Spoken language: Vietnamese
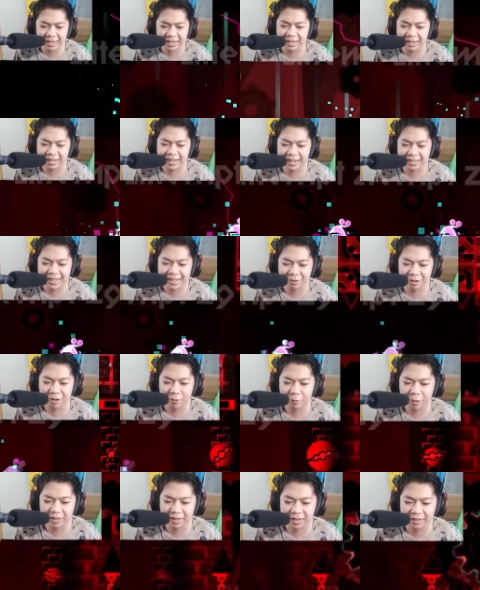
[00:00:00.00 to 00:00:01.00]
khả năng cao là
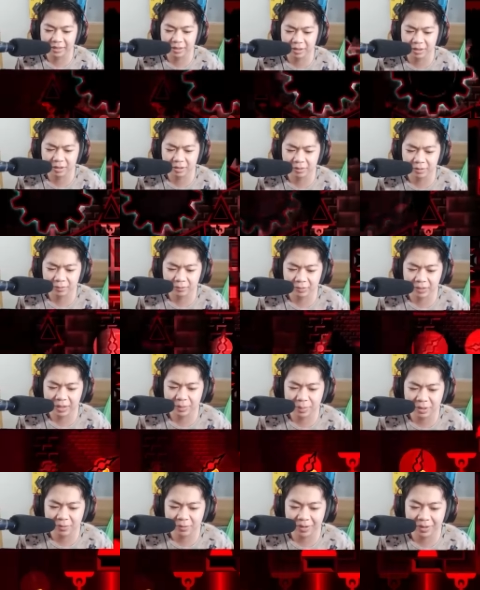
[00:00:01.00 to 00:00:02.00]
không hoàn thành được phải
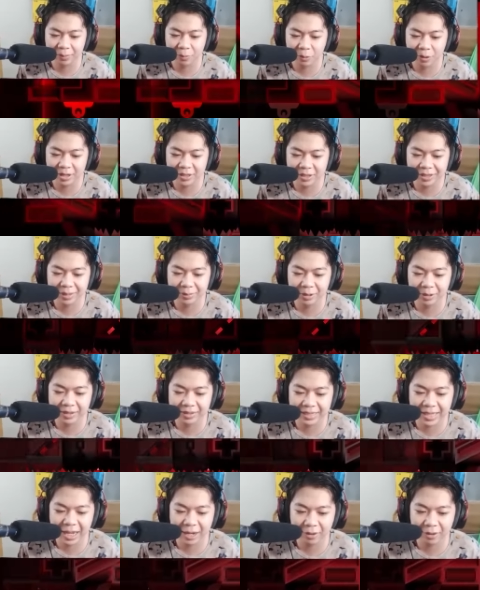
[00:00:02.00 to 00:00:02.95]
mất vài buổi livestream nữa hay sao